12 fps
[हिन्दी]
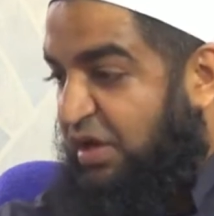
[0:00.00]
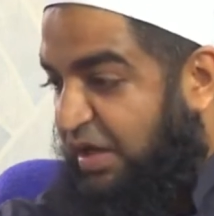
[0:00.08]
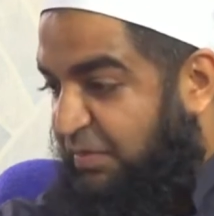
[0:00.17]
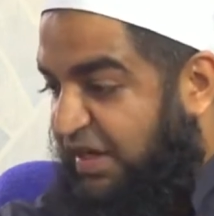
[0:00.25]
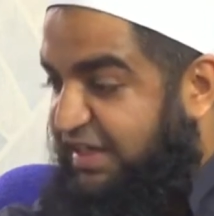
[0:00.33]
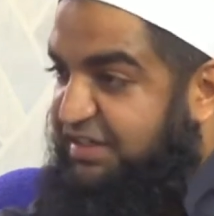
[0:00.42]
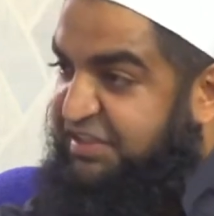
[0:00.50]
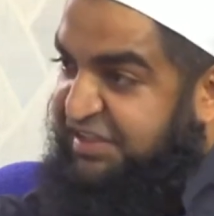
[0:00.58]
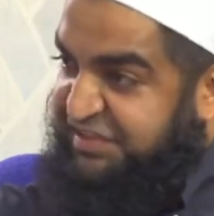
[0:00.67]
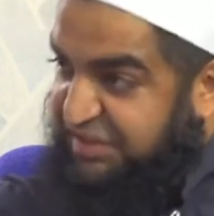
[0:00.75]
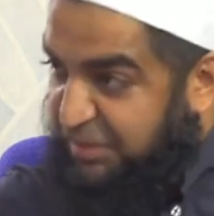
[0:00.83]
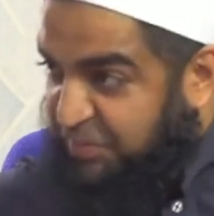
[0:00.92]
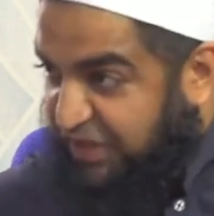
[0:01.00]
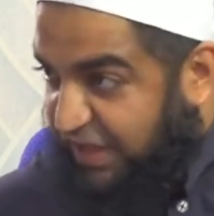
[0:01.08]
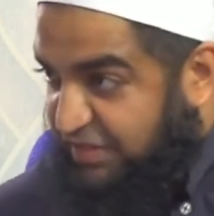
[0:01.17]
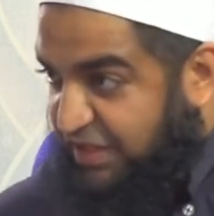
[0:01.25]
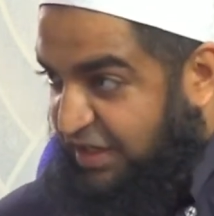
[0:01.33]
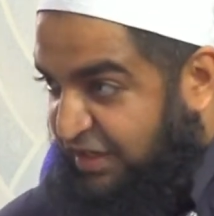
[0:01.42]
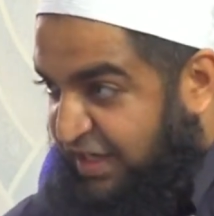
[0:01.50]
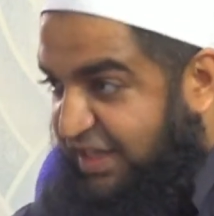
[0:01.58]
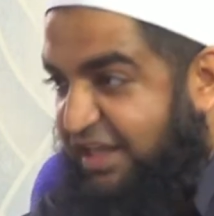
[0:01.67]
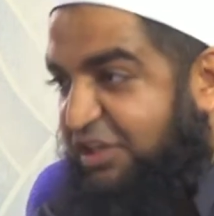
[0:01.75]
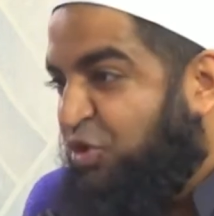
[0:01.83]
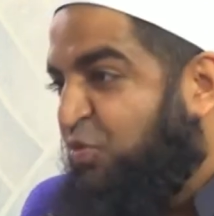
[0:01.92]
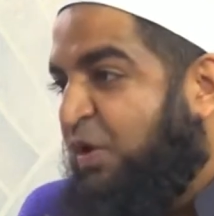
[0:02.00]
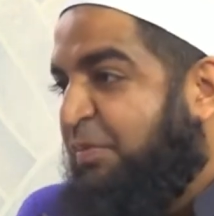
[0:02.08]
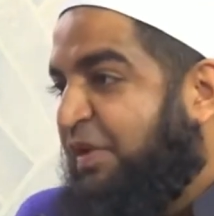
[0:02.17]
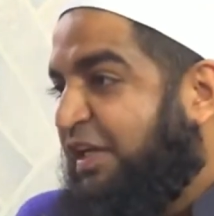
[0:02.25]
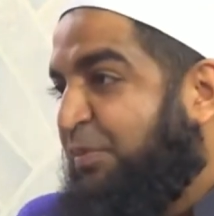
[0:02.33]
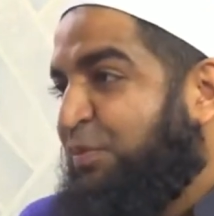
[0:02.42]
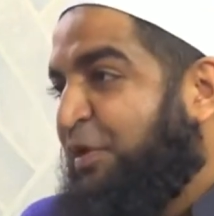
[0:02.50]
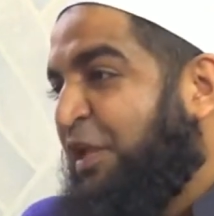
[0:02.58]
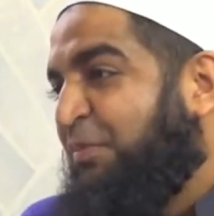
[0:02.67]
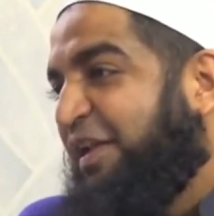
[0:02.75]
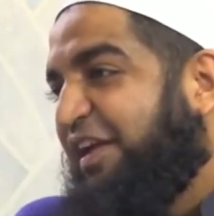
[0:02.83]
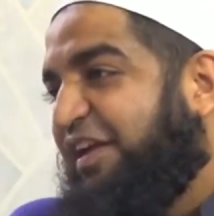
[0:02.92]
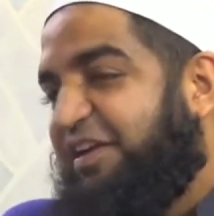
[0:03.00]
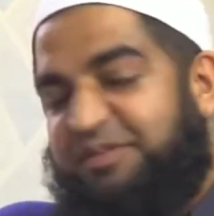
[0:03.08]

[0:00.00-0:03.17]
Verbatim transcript: हमारे नसीब के अंदर नहीं है तो वो हमें कभी भी नहीं मिलेगा